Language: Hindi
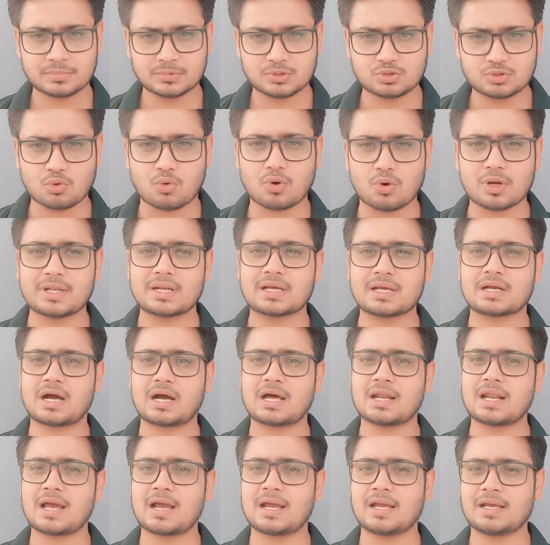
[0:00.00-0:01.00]
तोड़
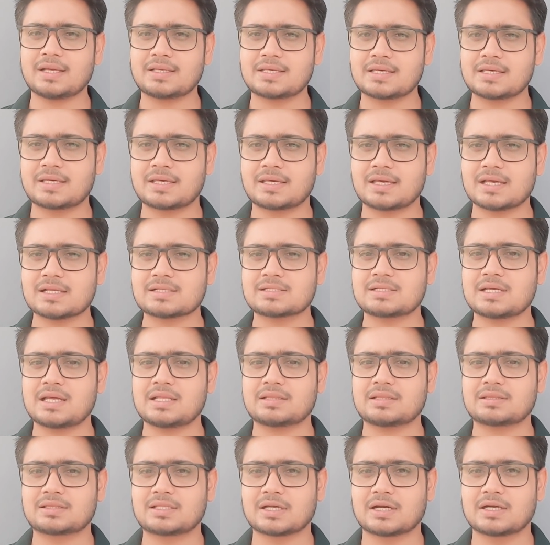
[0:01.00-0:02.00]
निकाला है कि कैसे
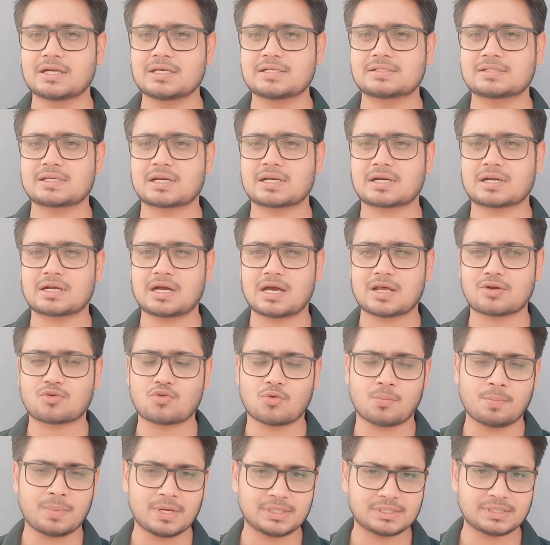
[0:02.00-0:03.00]
तिगड़ी सरकार
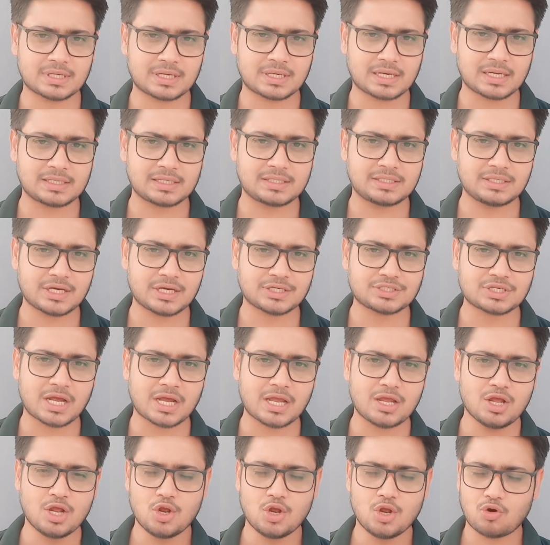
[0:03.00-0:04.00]
को बेदखल किया
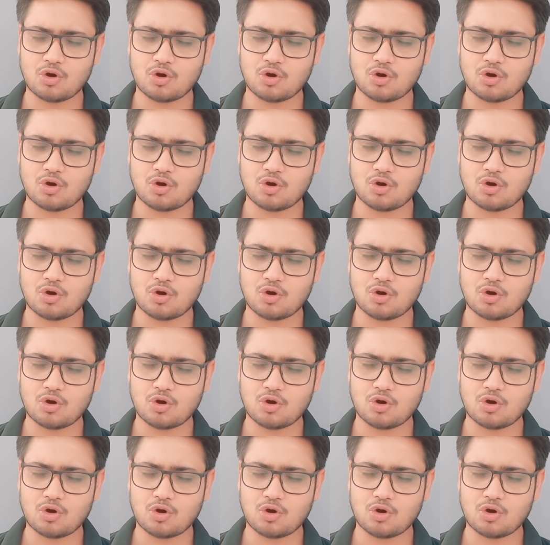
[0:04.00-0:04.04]
जाए